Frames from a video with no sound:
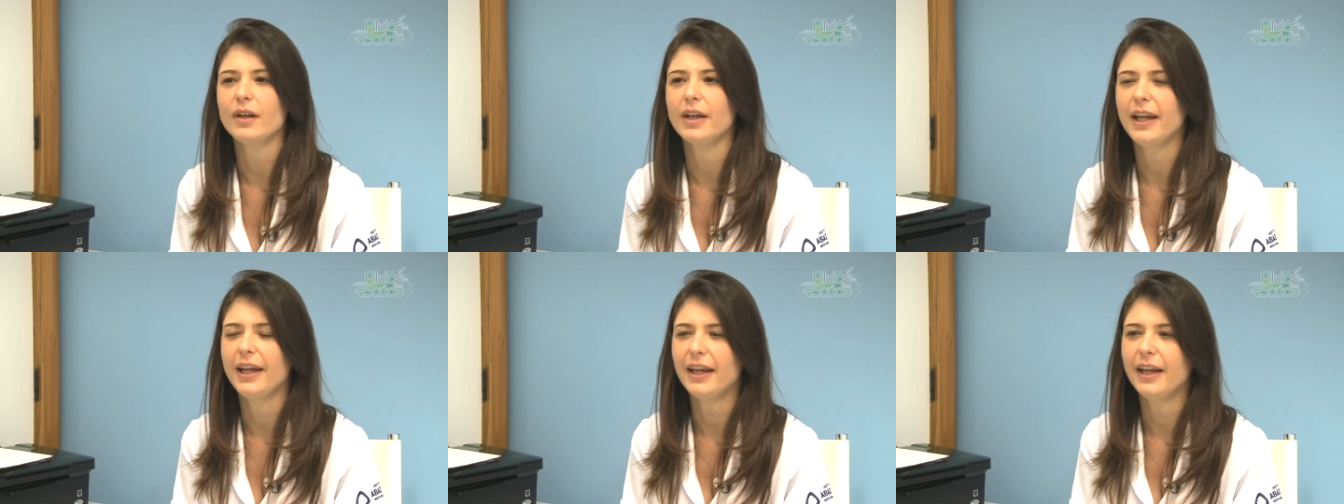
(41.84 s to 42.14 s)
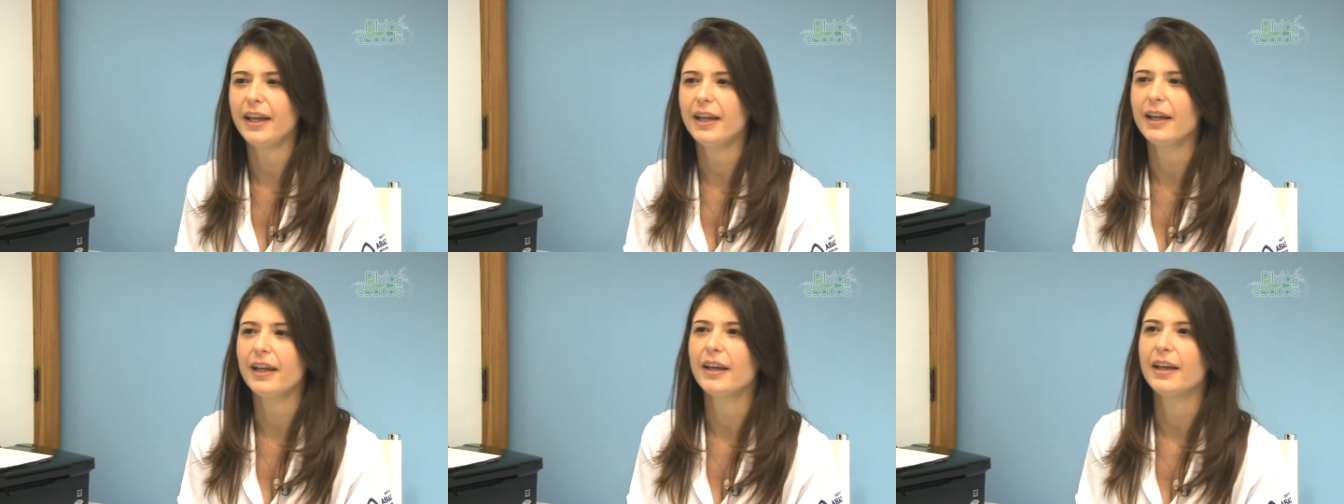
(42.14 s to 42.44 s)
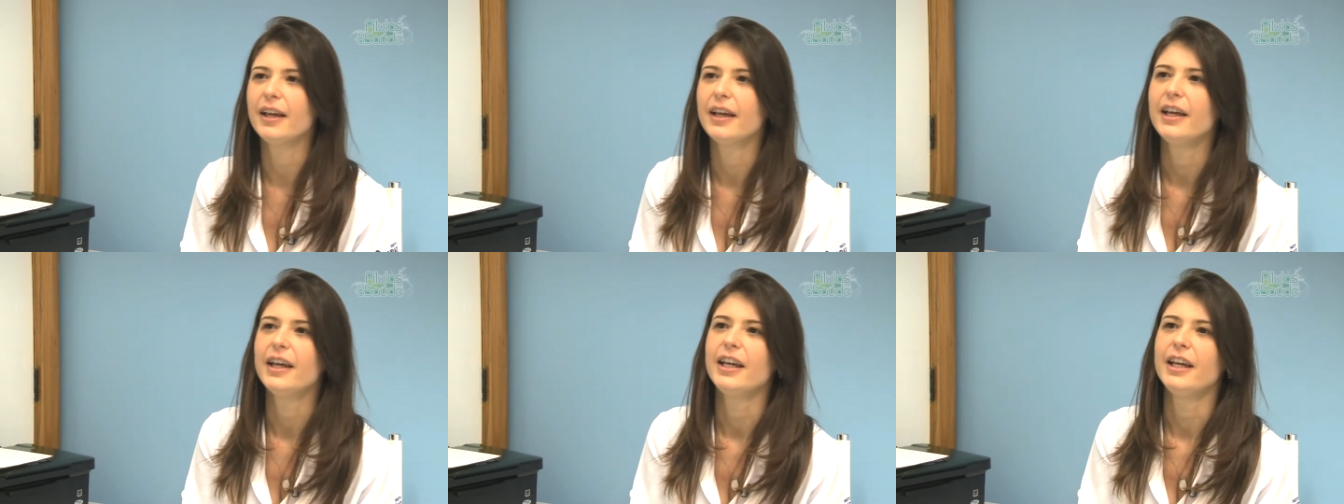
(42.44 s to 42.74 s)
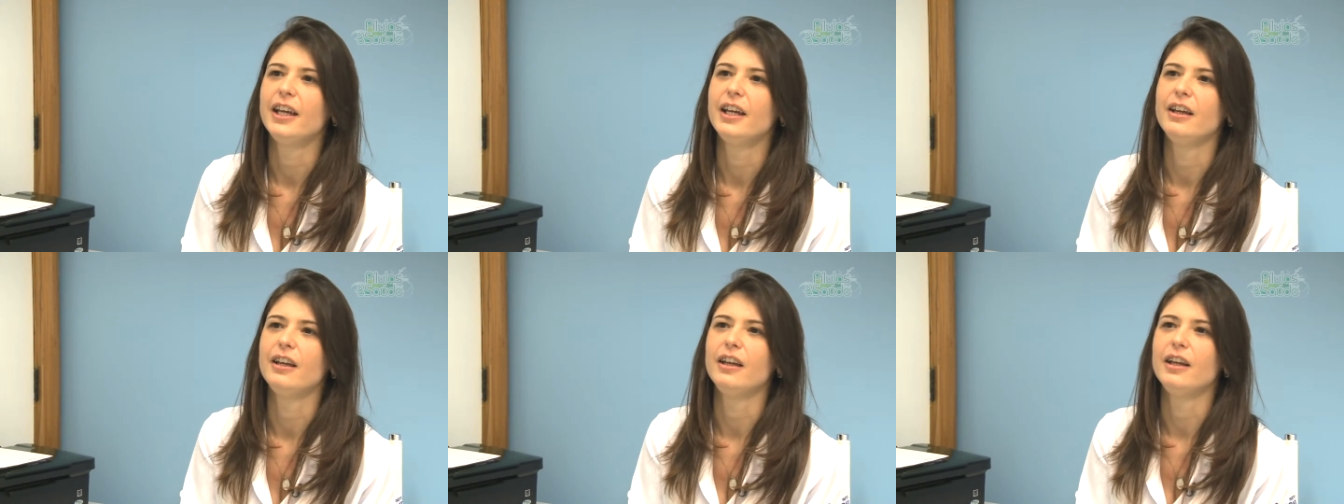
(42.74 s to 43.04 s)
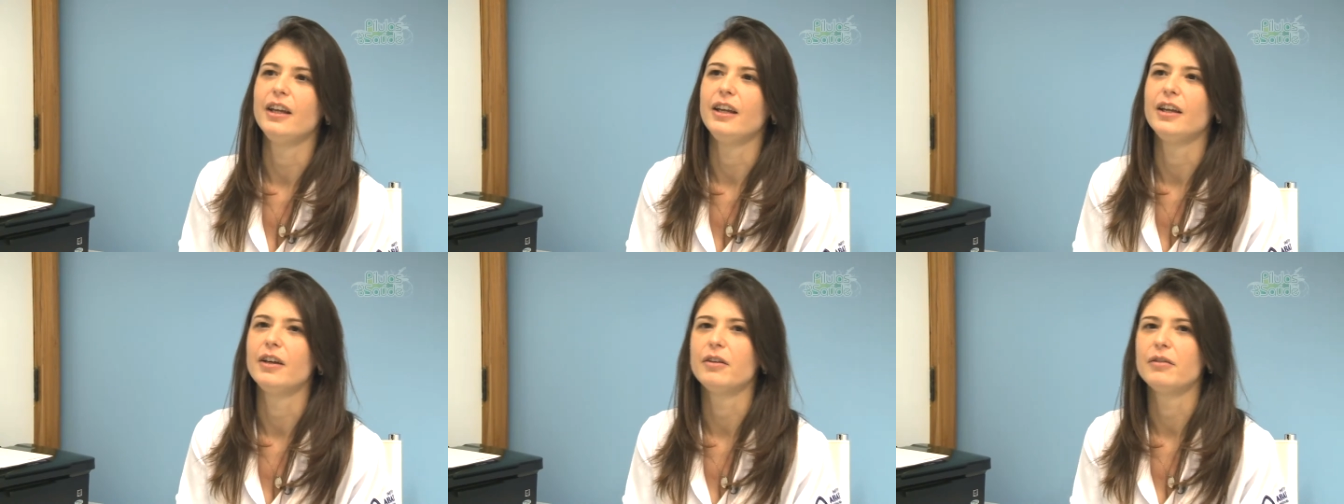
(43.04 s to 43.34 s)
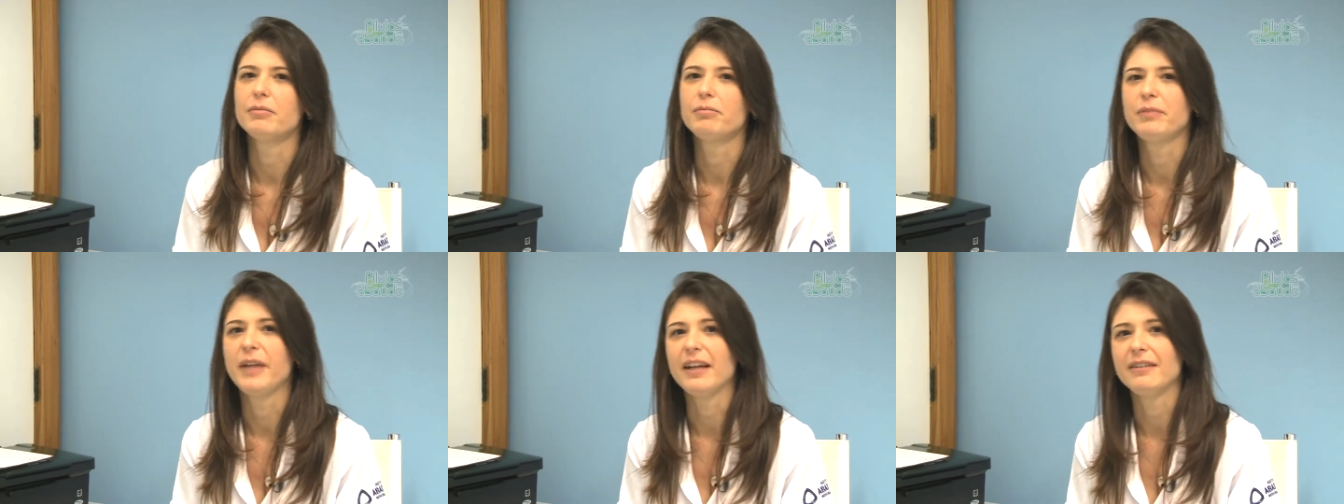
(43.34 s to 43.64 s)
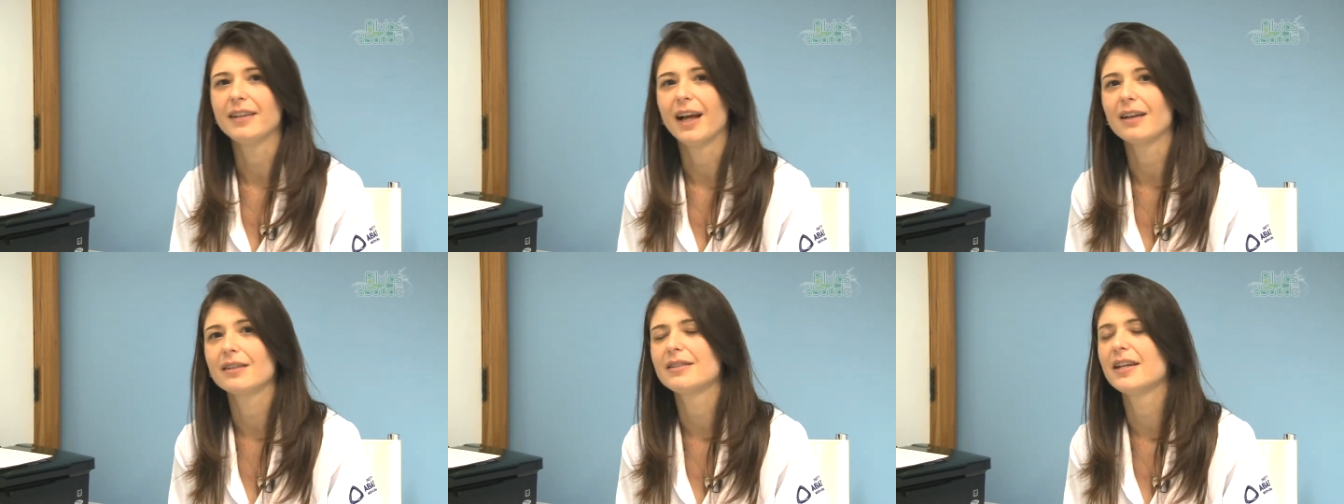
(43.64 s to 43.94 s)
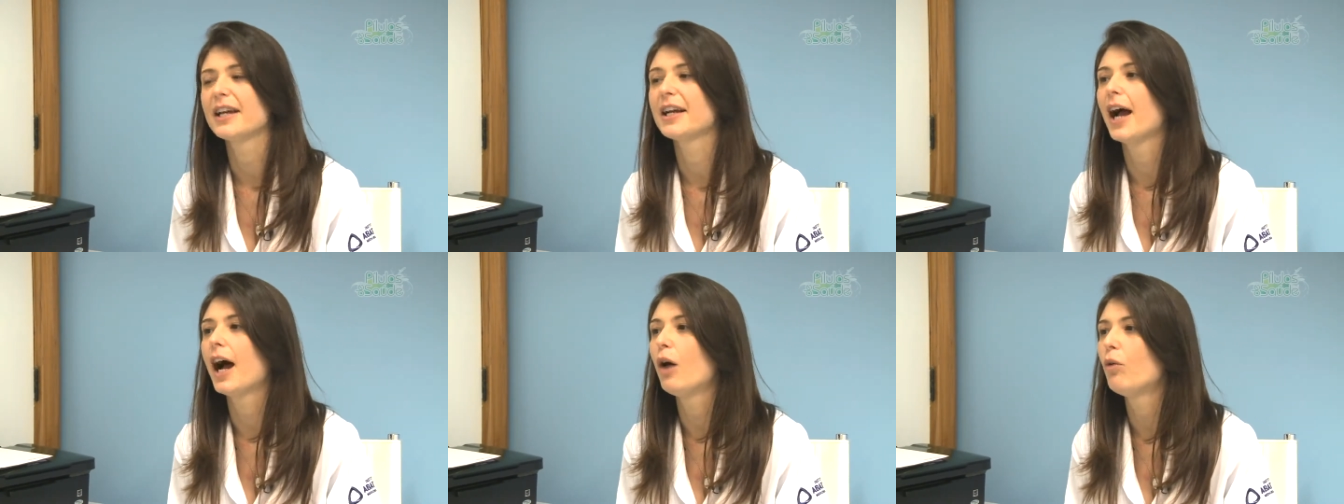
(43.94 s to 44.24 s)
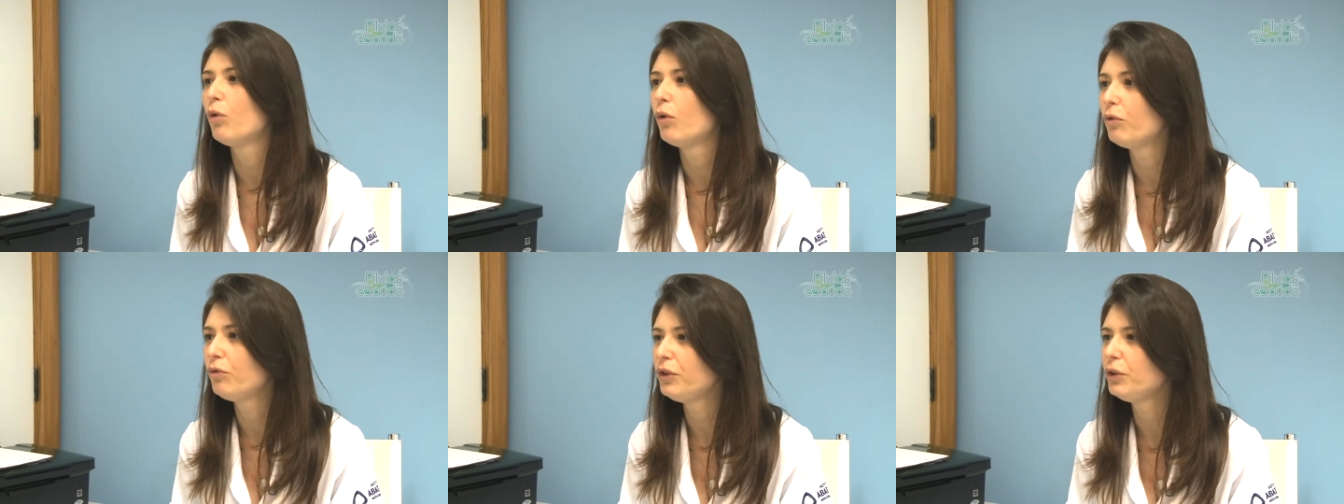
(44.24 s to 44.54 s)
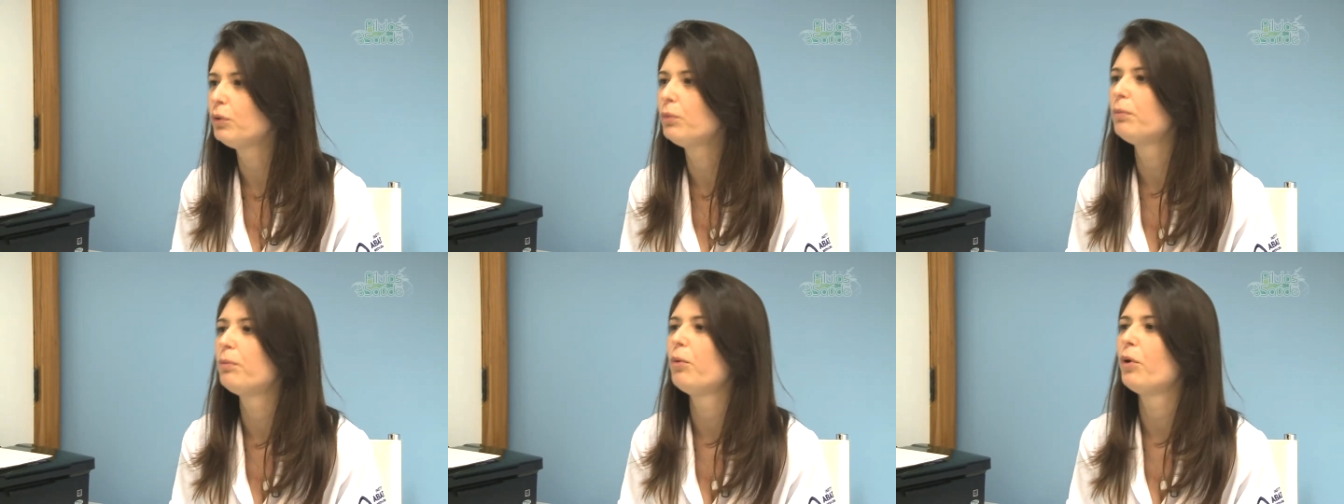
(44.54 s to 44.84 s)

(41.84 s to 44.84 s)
é, tentar secar o ouvido um